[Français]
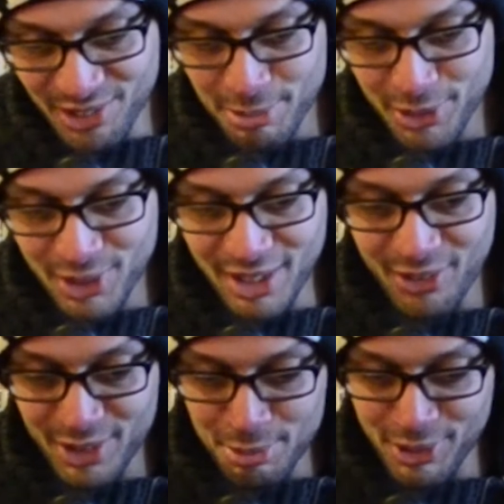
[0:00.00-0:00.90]
j'ai pas connu la
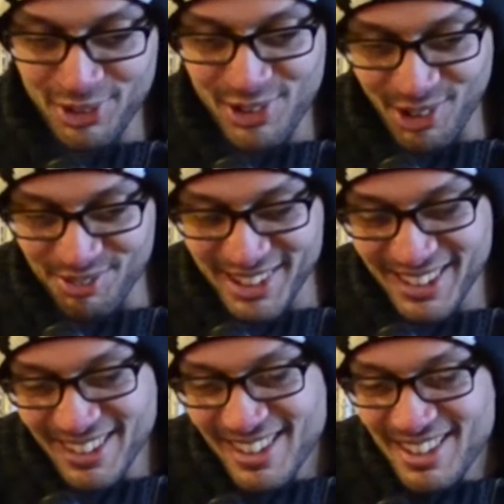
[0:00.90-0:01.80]
grande époque
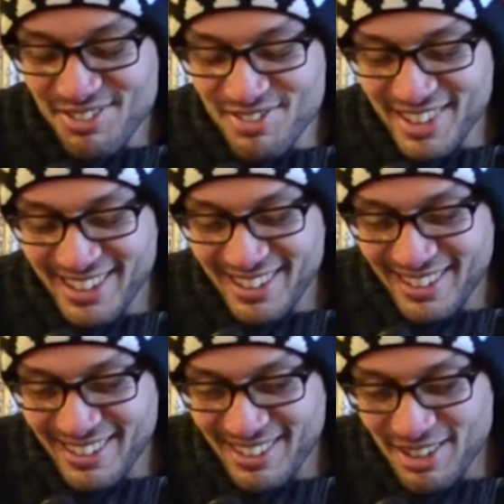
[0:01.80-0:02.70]
Kirby, mais,
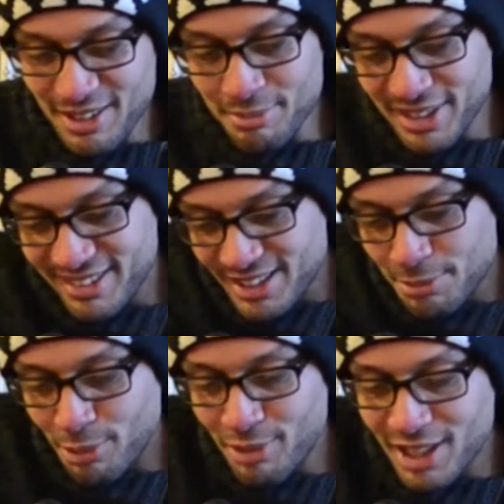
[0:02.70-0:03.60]
mais ce qui
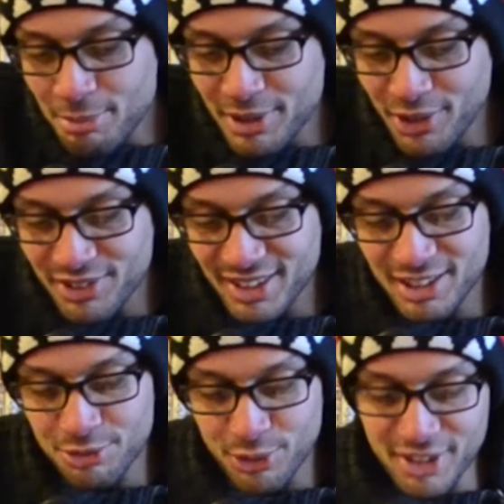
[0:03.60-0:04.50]
est pour moi la meilleure série
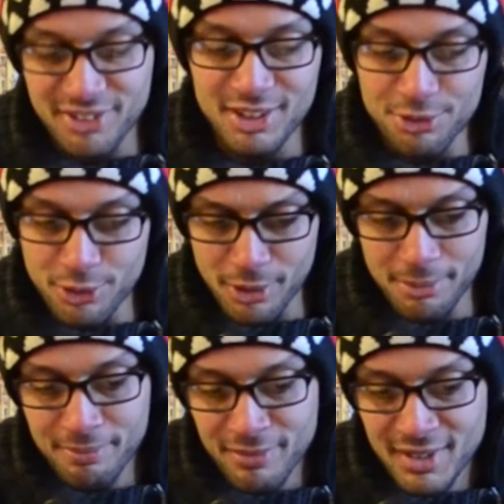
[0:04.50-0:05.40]
des Fantastic
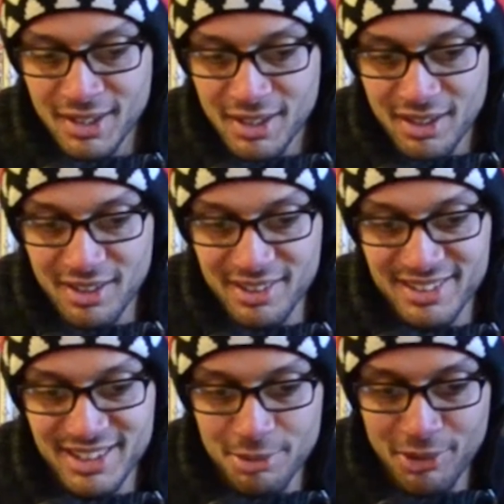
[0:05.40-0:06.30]
Four,
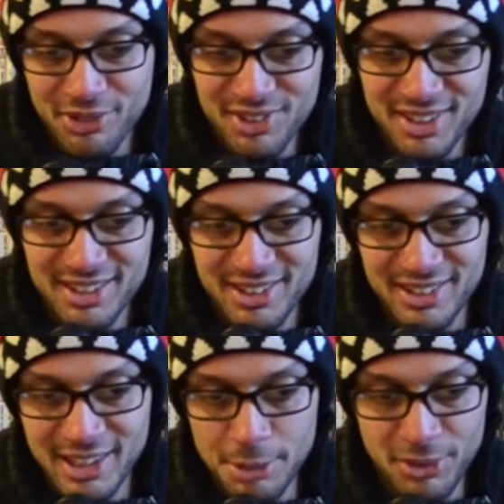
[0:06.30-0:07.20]
qui commençait
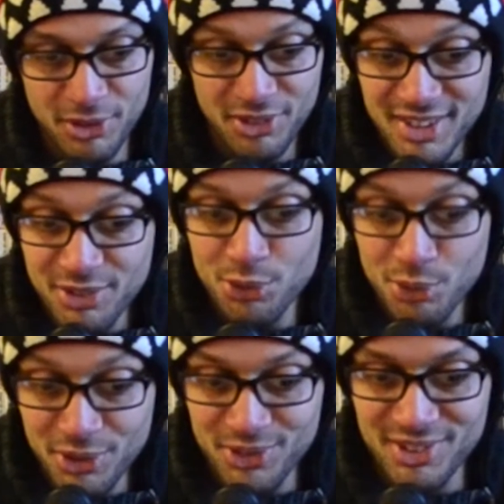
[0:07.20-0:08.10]
à épisode
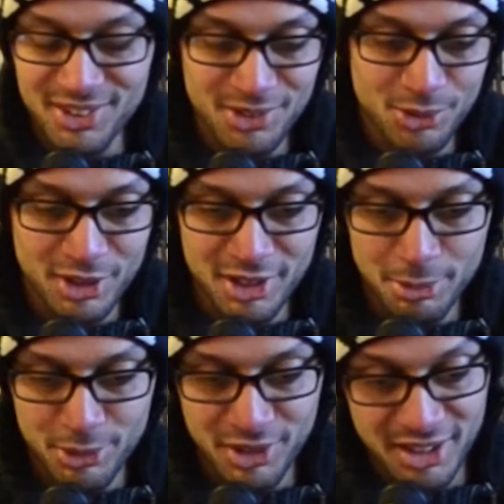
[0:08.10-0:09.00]
570, donc
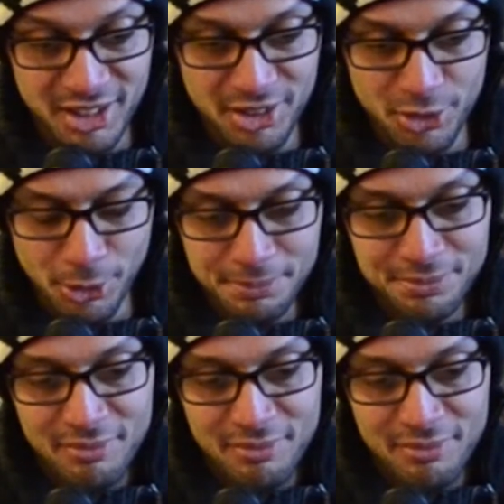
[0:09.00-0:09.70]
quelqu'un peut dire qu'il était temps.